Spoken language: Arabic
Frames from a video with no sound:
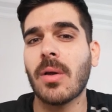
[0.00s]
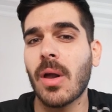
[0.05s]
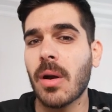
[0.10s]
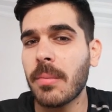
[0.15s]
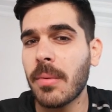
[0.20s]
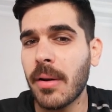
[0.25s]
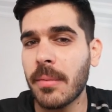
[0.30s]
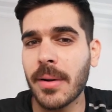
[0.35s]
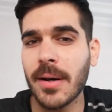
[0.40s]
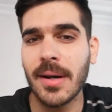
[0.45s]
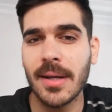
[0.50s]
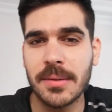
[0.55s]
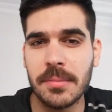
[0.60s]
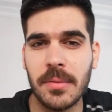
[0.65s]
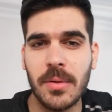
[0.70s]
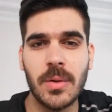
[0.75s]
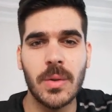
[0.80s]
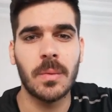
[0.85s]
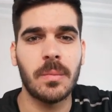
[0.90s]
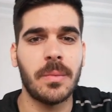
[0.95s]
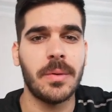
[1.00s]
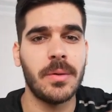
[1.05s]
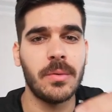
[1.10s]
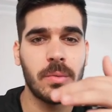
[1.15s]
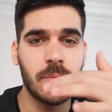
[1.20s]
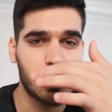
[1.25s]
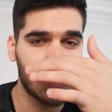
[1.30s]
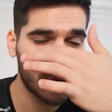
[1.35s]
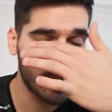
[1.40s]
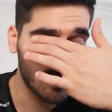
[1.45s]
او اربع مرات باليوم
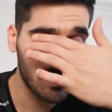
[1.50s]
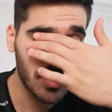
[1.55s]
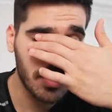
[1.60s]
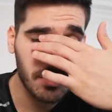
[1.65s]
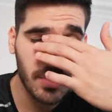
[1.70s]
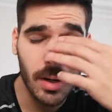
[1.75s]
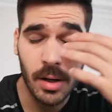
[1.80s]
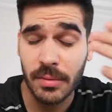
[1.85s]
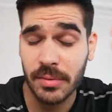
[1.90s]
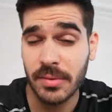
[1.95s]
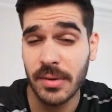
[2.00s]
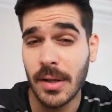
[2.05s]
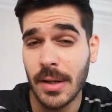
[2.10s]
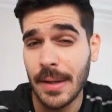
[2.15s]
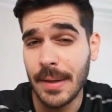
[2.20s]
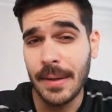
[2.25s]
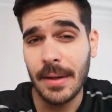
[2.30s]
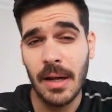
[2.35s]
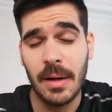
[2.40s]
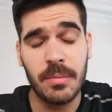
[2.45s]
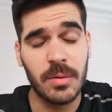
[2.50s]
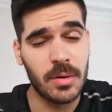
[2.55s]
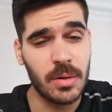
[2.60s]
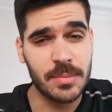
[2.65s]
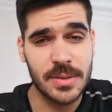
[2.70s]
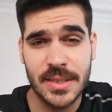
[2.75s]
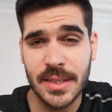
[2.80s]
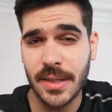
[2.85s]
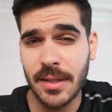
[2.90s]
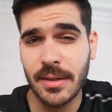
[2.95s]
انه الشوفان ما اعرف
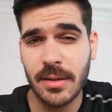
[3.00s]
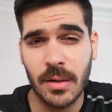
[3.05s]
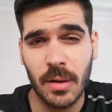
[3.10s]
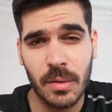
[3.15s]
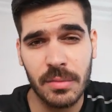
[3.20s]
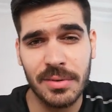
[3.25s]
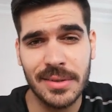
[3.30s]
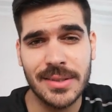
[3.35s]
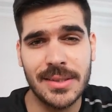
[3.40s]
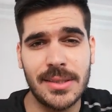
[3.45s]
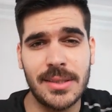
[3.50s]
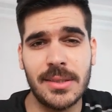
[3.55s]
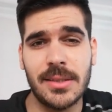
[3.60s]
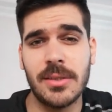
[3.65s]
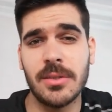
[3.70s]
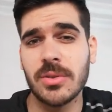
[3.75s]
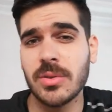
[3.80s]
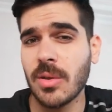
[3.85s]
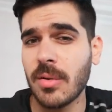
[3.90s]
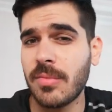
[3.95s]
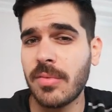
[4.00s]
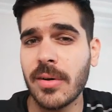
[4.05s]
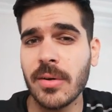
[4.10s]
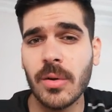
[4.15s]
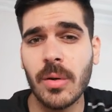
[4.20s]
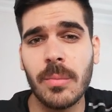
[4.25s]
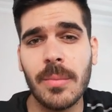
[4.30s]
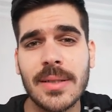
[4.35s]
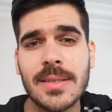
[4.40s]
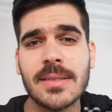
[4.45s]
ابالهم سحر او فد شيء،
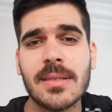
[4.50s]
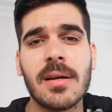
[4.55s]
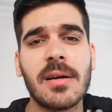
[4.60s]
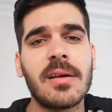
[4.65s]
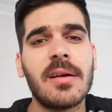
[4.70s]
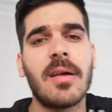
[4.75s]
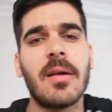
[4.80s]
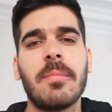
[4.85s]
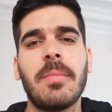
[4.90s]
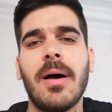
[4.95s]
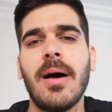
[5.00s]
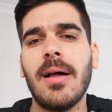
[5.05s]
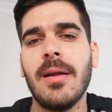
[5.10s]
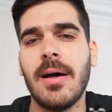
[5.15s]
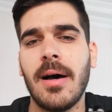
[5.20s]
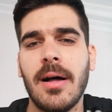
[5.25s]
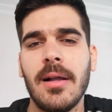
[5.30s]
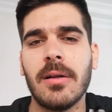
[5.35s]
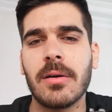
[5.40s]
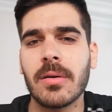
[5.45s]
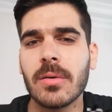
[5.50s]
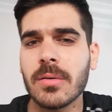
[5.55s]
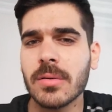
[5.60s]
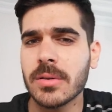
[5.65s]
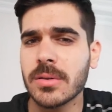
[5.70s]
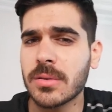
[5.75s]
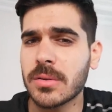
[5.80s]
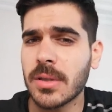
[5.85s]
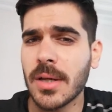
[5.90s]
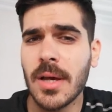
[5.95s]
الشوفان هو مصدر كرب حال حال
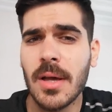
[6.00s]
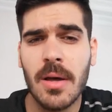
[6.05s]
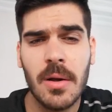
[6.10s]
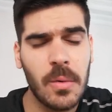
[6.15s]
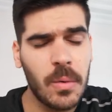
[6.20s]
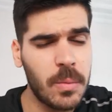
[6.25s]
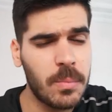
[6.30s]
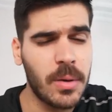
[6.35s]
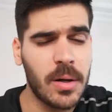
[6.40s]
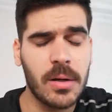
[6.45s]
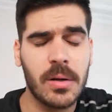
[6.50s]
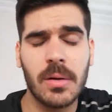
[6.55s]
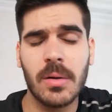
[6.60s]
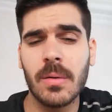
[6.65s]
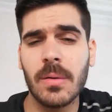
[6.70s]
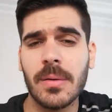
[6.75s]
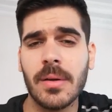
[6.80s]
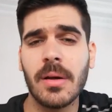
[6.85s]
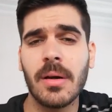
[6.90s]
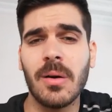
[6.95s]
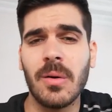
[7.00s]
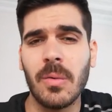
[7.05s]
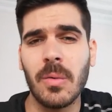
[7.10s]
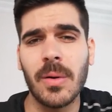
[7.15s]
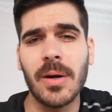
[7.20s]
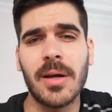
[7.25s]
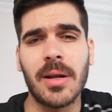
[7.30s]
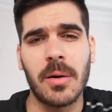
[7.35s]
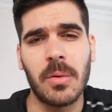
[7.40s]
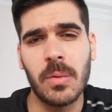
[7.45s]
الرز والمعكرونه
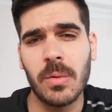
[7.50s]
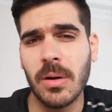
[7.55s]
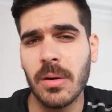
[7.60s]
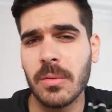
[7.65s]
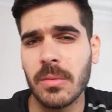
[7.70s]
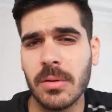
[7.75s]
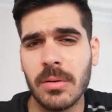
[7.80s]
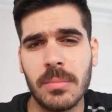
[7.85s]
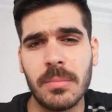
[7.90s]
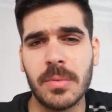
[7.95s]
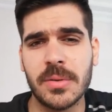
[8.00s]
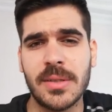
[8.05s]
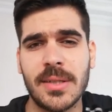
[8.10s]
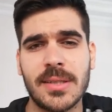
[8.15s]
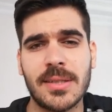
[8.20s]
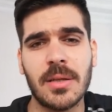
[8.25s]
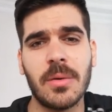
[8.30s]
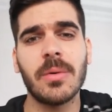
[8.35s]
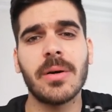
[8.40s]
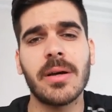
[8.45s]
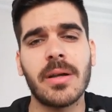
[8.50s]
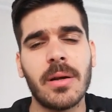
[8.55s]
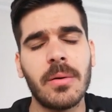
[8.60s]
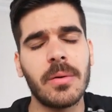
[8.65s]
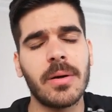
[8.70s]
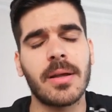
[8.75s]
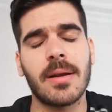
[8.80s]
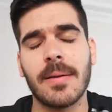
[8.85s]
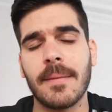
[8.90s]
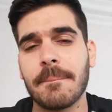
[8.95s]
وغيرها او البوتيتا وغيرها
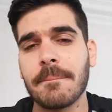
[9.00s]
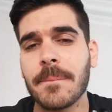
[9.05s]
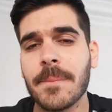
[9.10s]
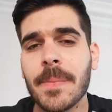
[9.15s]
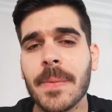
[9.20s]
وغيرها.